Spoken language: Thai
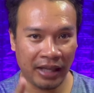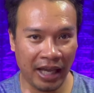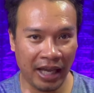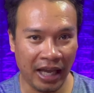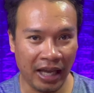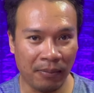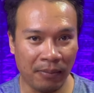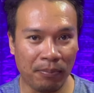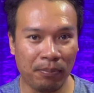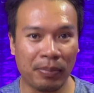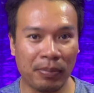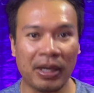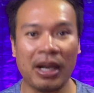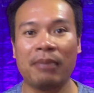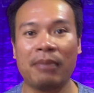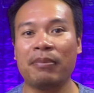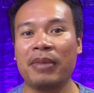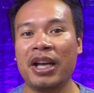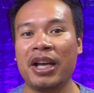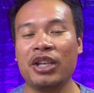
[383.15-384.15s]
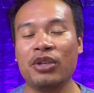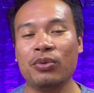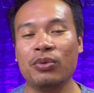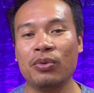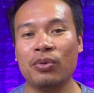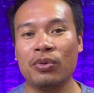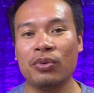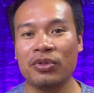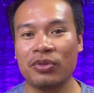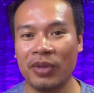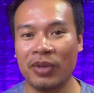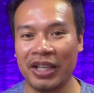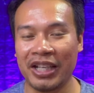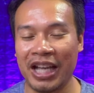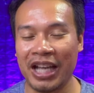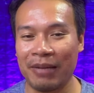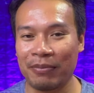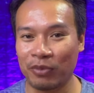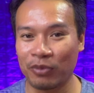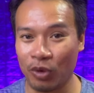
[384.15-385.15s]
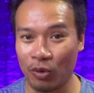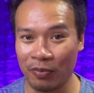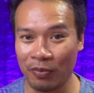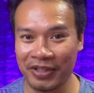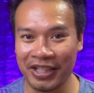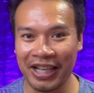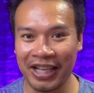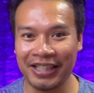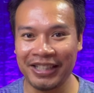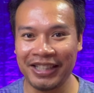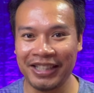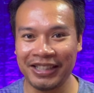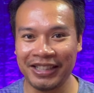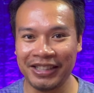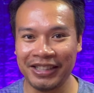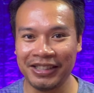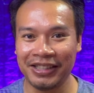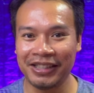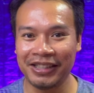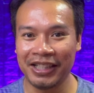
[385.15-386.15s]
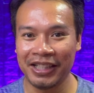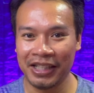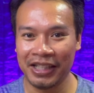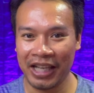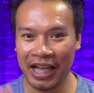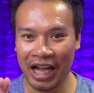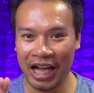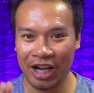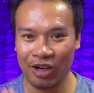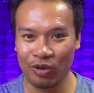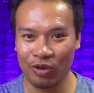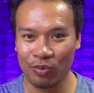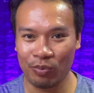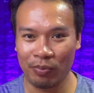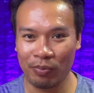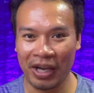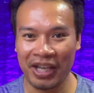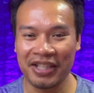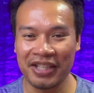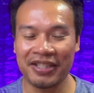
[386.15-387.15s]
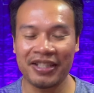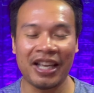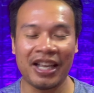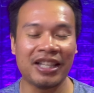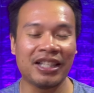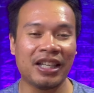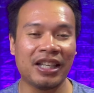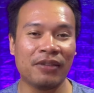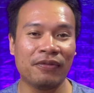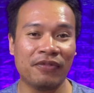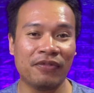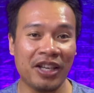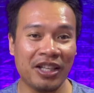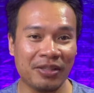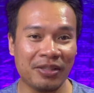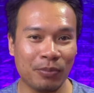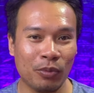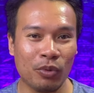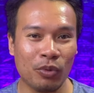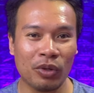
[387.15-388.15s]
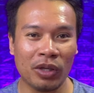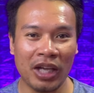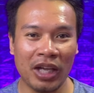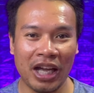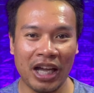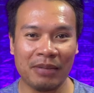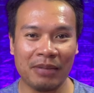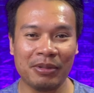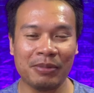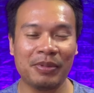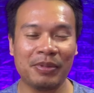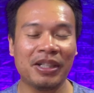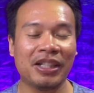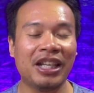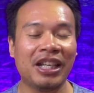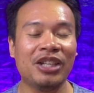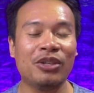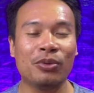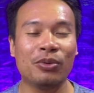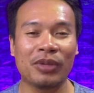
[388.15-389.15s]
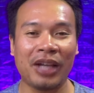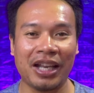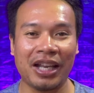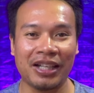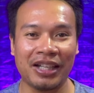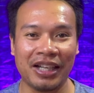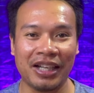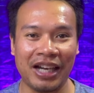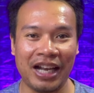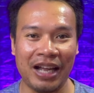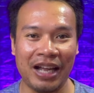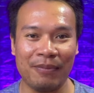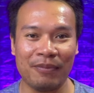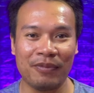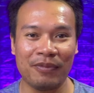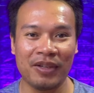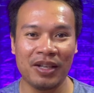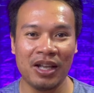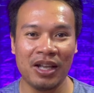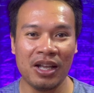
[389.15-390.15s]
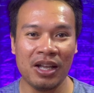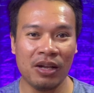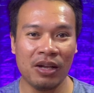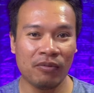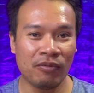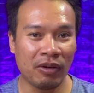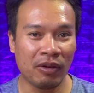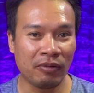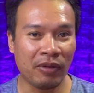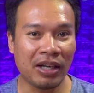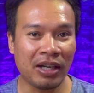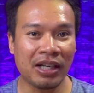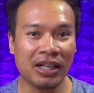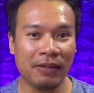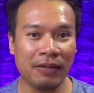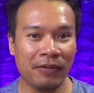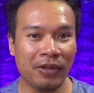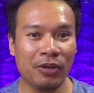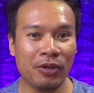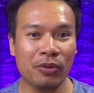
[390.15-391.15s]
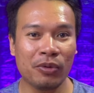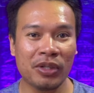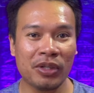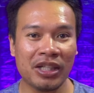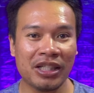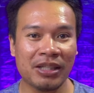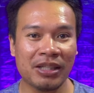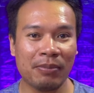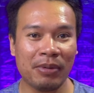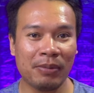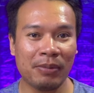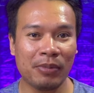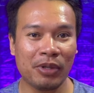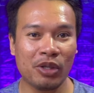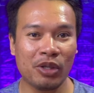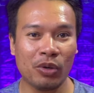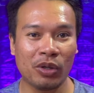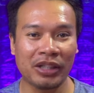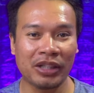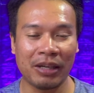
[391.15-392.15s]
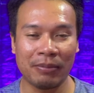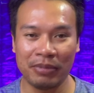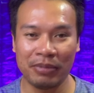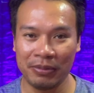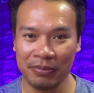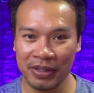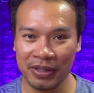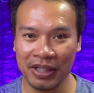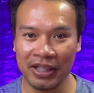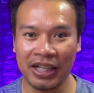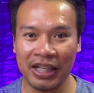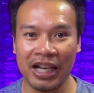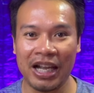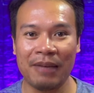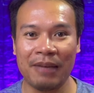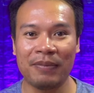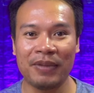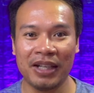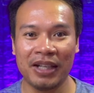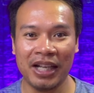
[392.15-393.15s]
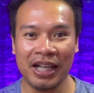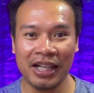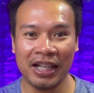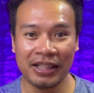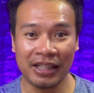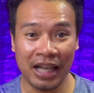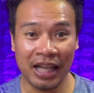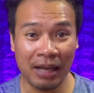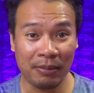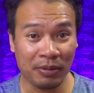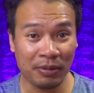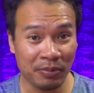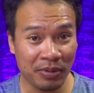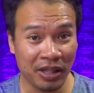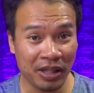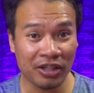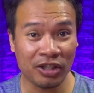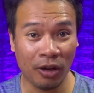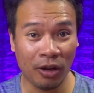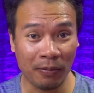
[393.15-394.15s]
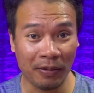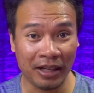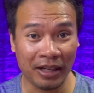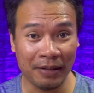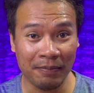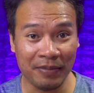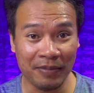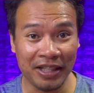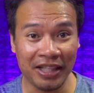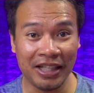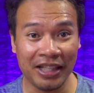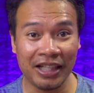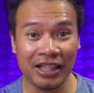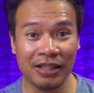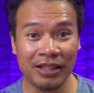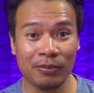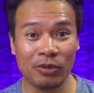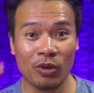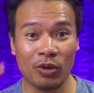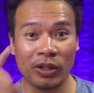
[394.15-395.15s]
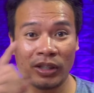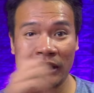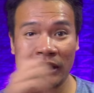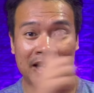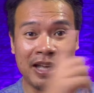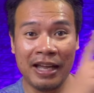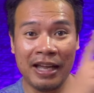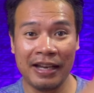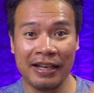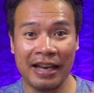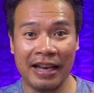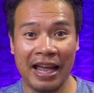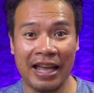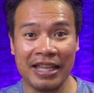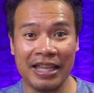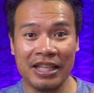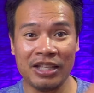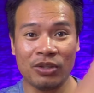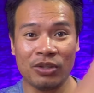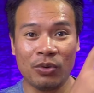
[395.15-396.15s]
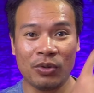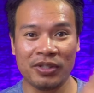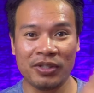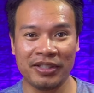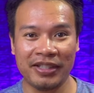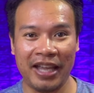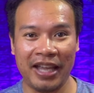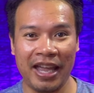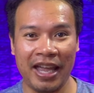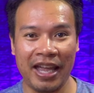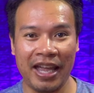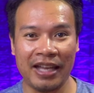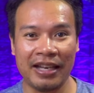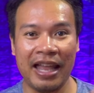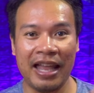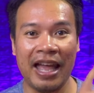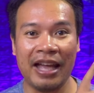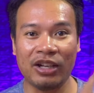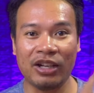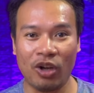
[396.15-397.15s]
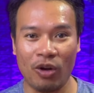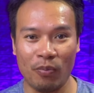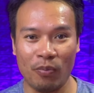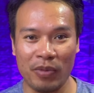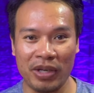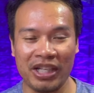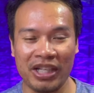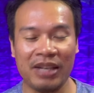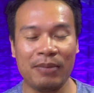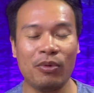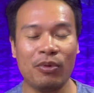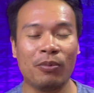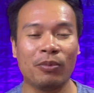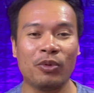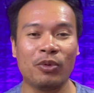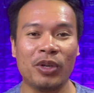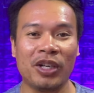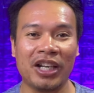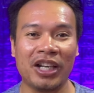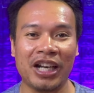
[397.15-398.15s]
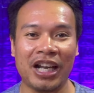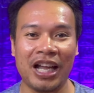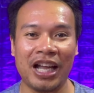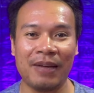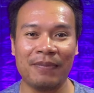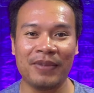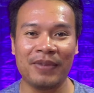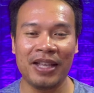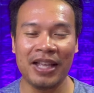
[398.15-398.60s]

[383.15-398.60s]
แถมปรับให้ดูสวยงามคมชัดยิ่งขึ้นเอาไปใส่ใน Facebook ให้เพื่อนๆได้ดูกันนะครับหวังว่าคลิปวิดีโอนี้จะเป็นประโยชน์กับเพื่อนๆนะครับถ้าเพื่อนๆชอบคลิปนี้อย่าลืมกดไลค์กดแชร์และคอมเมนต์ให้ผมด้วยนะครับ